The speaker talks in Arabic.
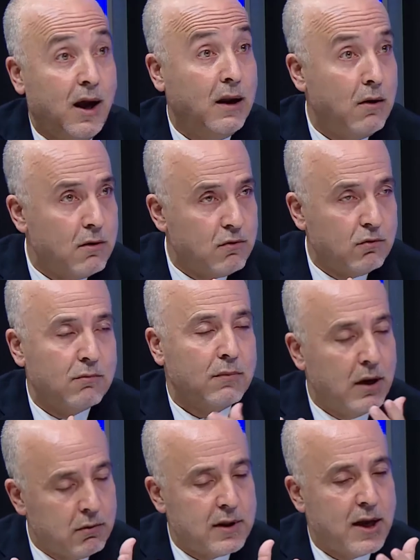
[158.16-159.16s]
عن اللزوم
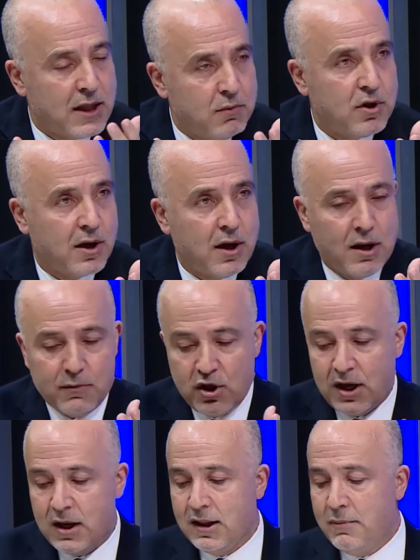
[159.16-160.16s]
أو زيادة بشكل
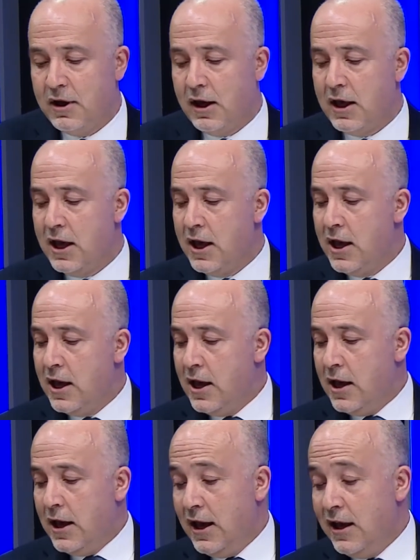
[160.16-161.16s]
بشكل طبيعي
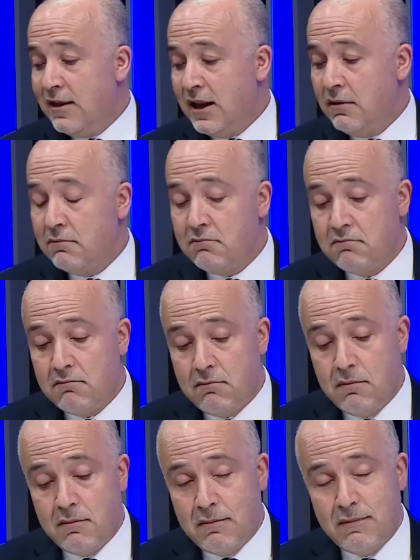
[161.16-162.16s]
إذا
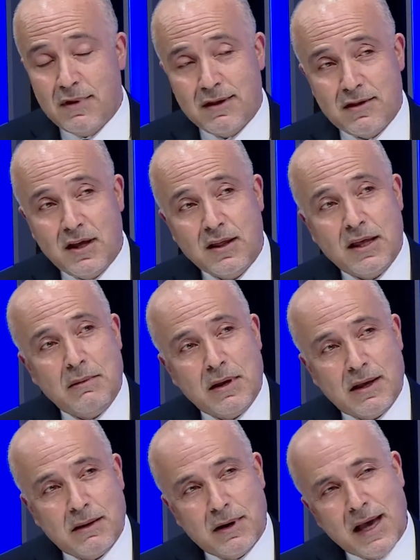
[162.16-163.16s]
سيدي
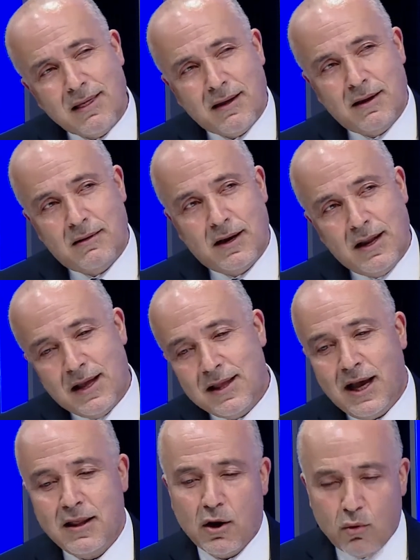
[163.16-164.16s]
ايضا
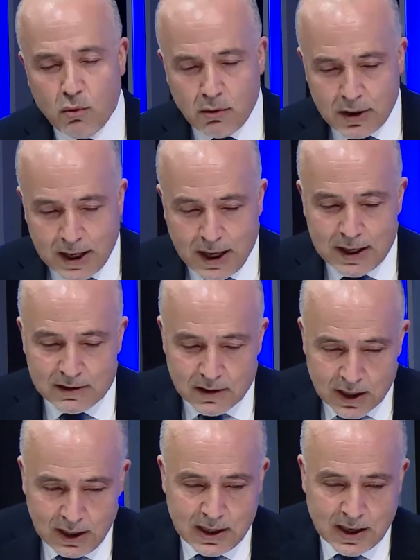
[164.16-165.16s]
دعنا نكون يعني
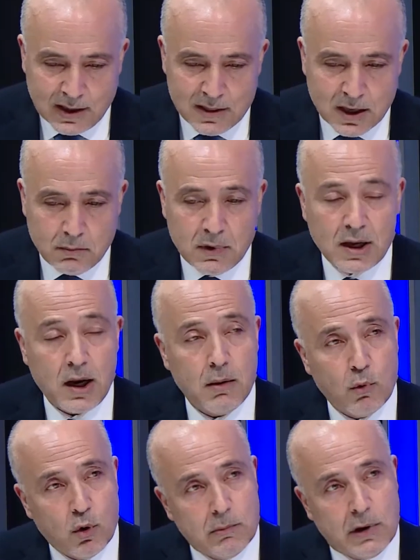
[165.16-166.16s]
صريحين اكثر من
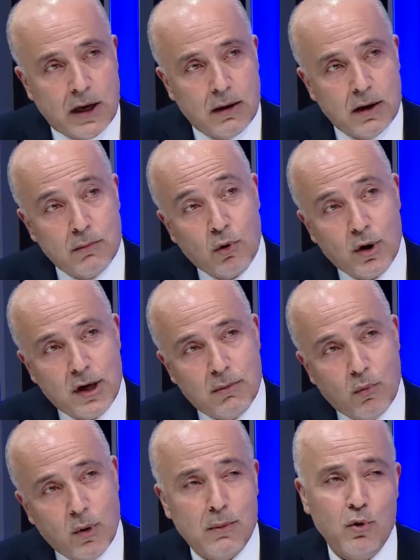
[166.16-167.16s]

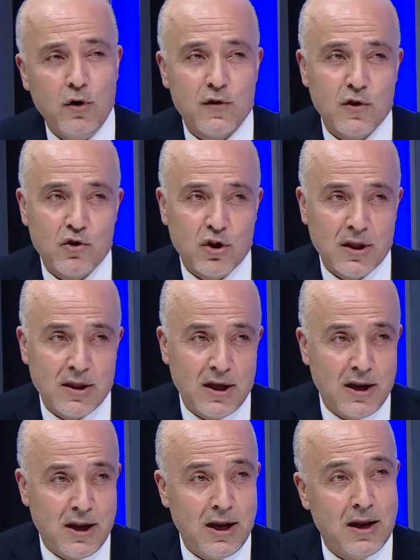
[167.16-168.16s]
المؤلم والمحزن
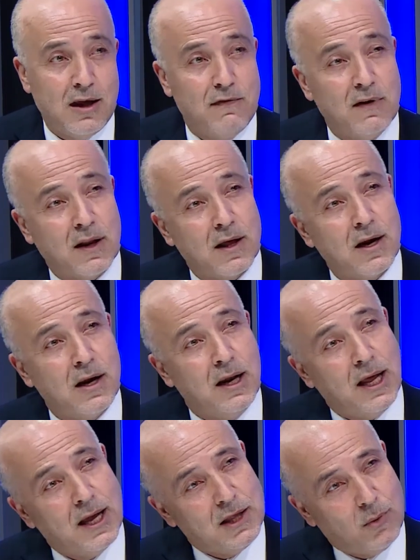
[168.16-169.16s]
جدا اننا في القرن
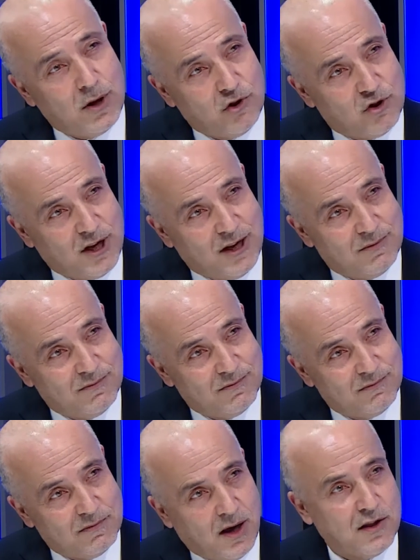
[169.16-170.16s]
الحادي والعشرين
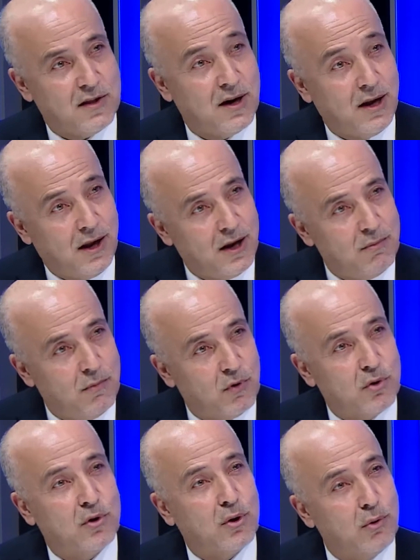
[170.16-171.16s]
عصر العلم
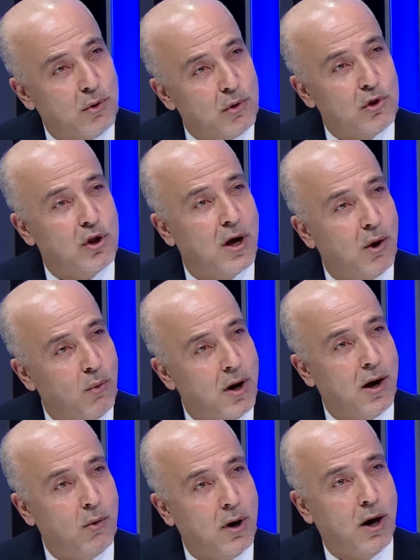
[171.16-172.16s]
والتكنولوجيا و
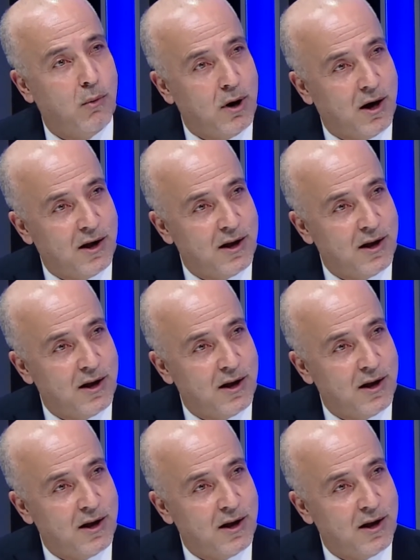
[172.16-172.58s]
و و